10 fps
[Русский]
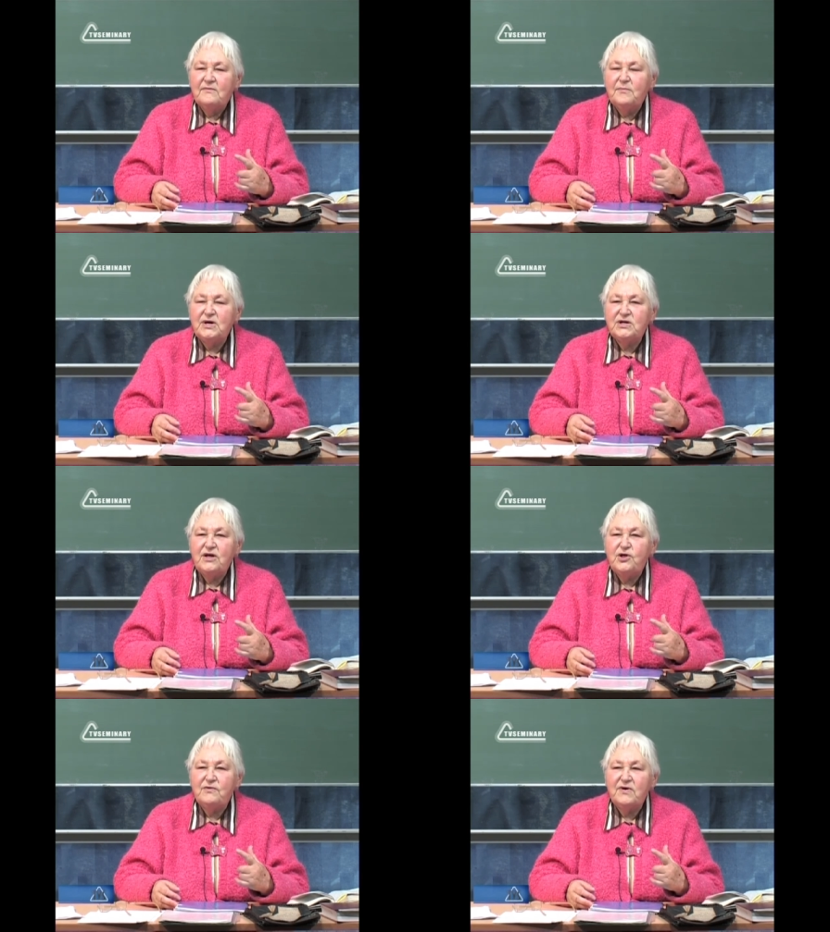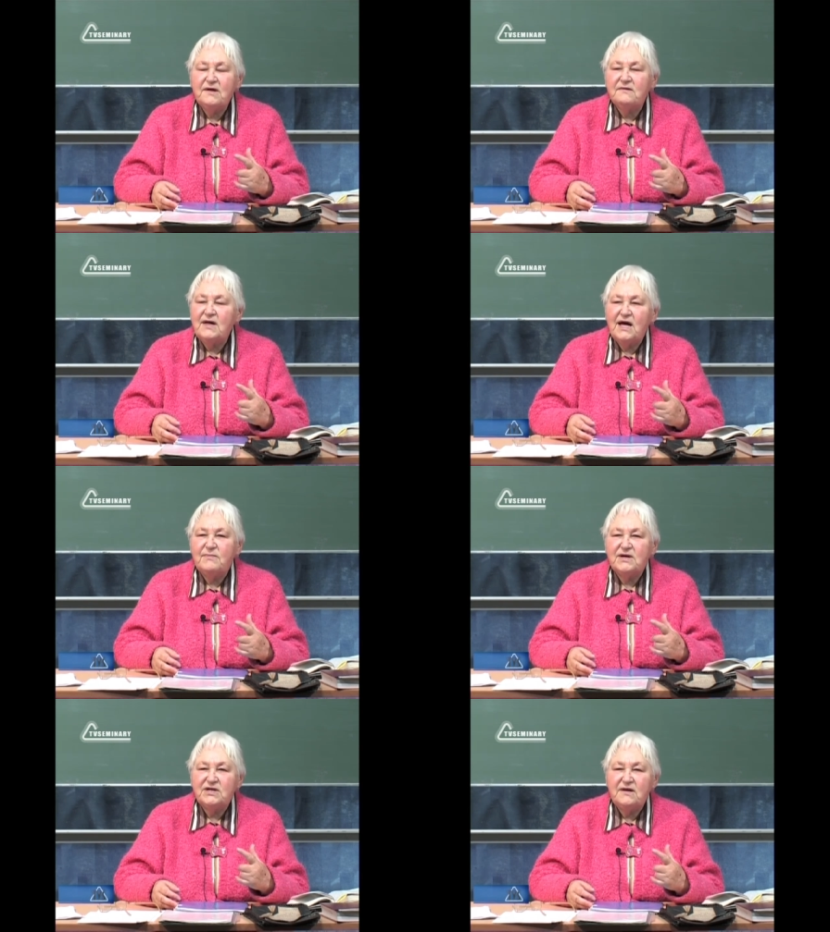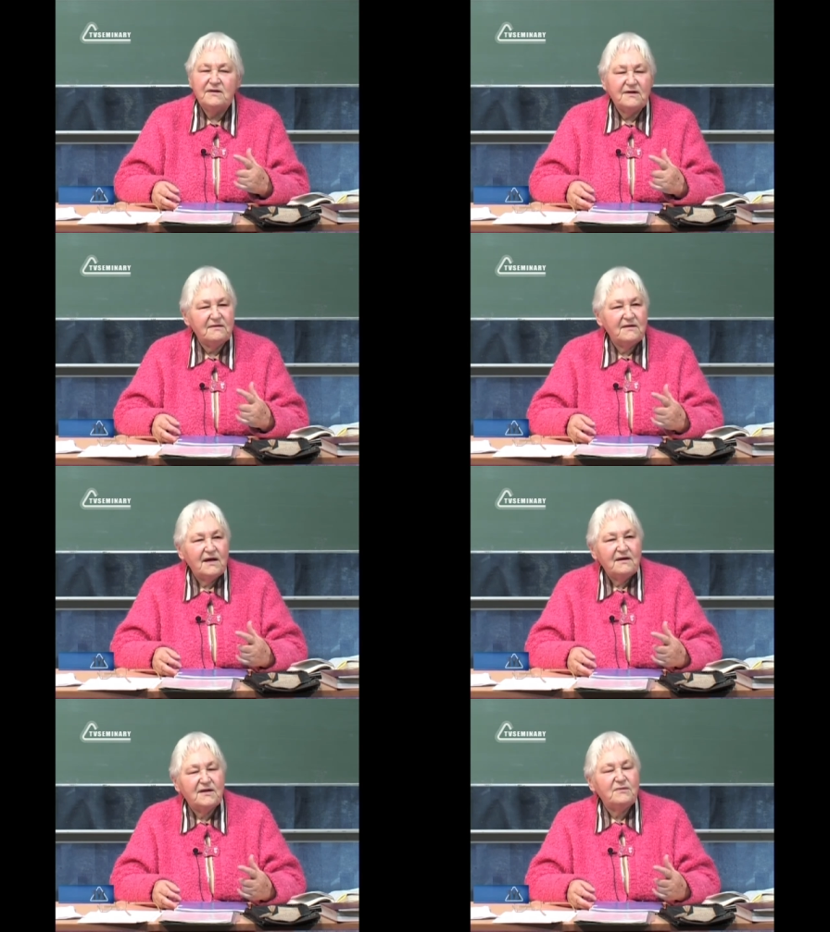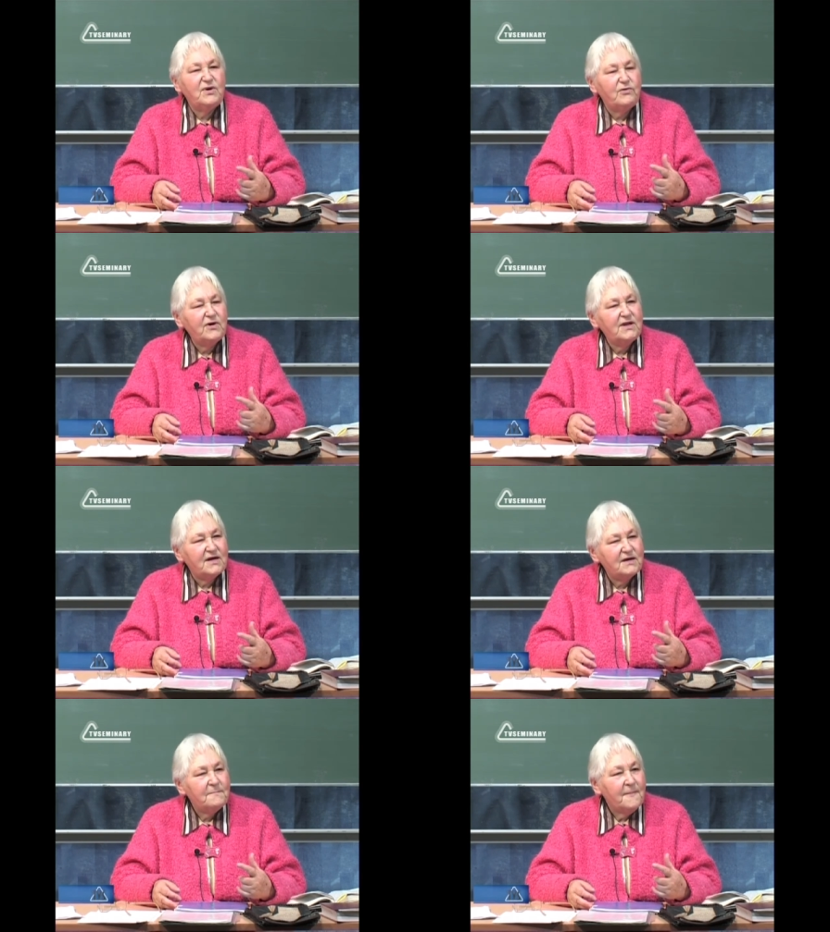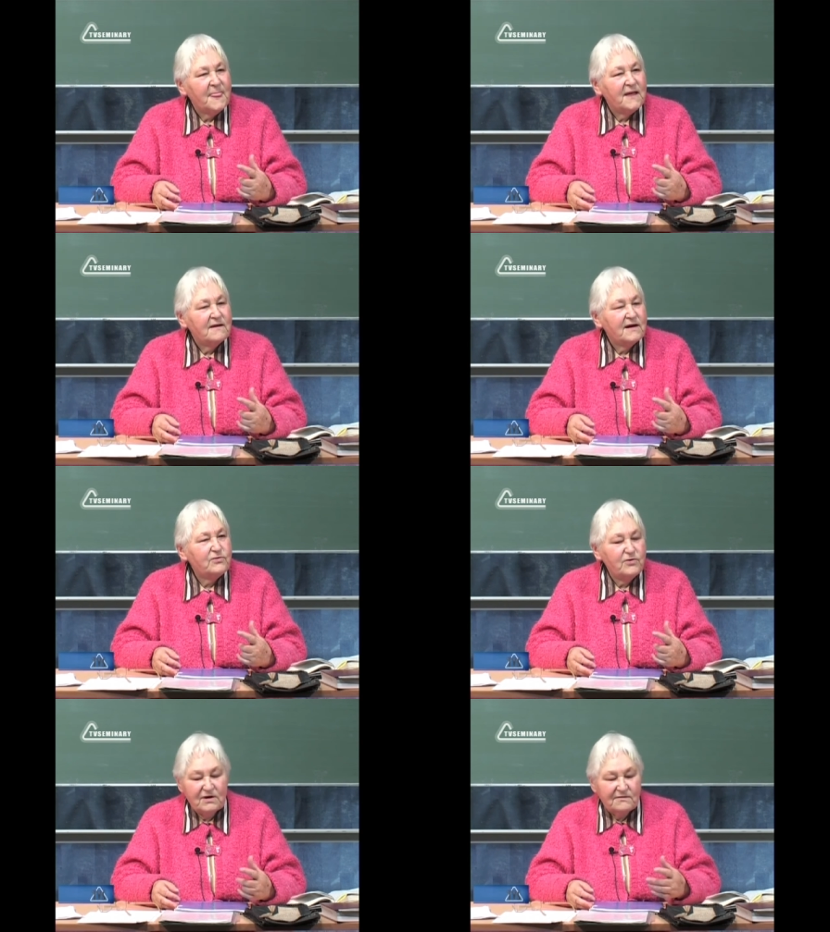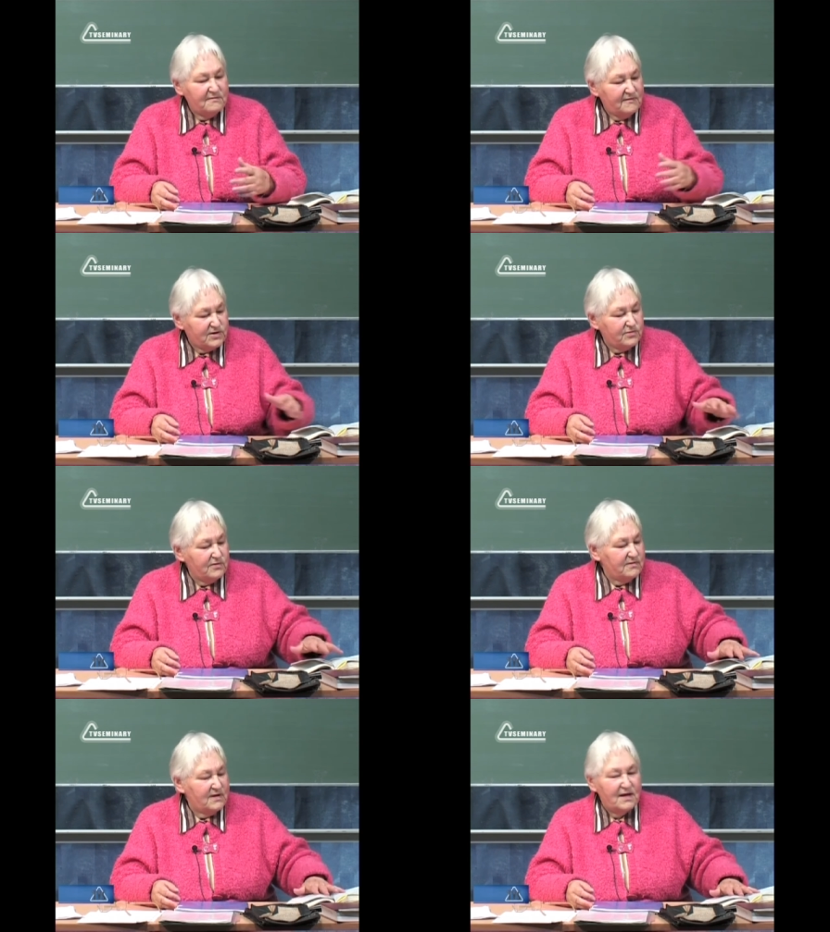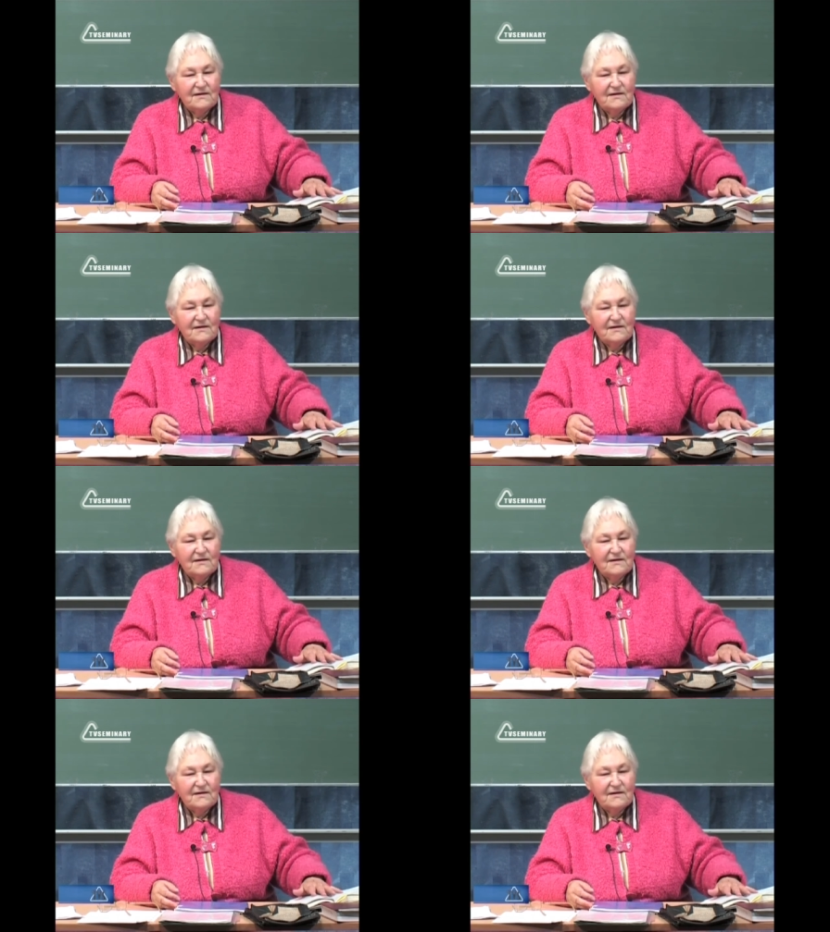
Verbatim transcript: Мы же ничего не знаем о жизни Симеона, который вошел